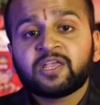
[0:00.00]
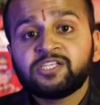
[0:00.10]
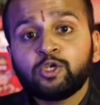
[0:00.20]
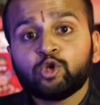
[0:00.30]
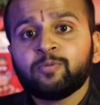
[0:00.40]

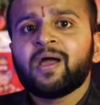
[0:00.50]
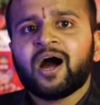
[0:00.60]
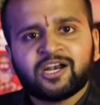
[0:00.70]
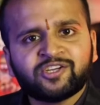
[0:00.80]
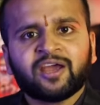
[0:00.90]
किसी युद्ध में
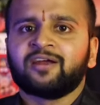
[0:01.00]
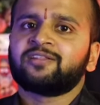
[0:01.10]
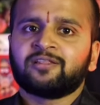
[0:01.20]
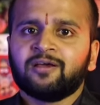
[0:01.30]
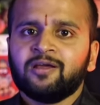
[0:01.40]
हार जाया
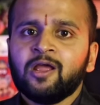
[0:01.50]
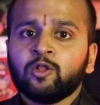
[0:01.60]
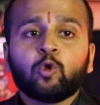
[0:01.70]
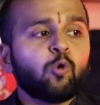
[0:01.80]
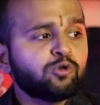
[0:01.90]
करता था
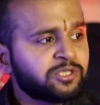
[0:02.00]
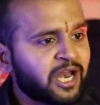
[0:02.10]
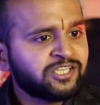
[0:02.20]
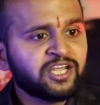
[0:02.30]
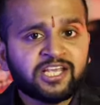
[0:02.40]
तो उस
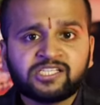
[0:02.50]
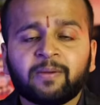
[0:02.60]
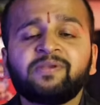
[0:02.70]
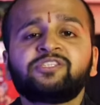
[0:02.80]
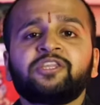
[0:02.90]
राज्य की
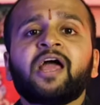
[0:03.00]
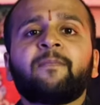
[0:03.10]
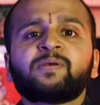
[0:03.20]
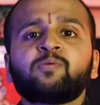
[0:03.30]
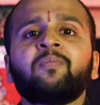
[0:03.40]
सभी स्त्रियां
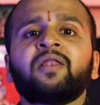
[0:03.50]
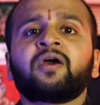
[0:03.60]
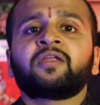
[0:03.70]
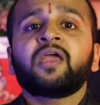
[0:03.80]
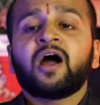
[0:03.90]
आपस में
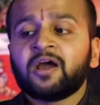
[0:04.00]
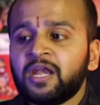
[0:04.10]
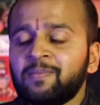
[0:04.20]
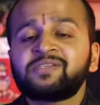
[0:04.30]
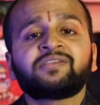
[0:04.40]
मिलकर के
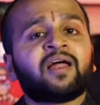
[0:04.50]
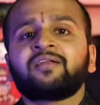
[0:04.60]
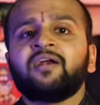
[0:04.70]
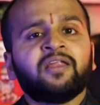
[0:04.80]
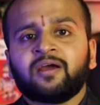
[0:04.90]
अग्नि में स्नान
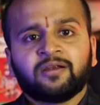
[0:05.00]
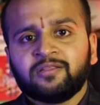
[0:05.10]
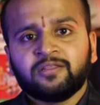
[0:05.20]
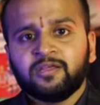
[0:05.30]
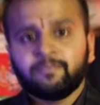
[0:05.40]
कर लिया
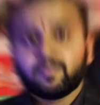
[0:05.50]
करती थी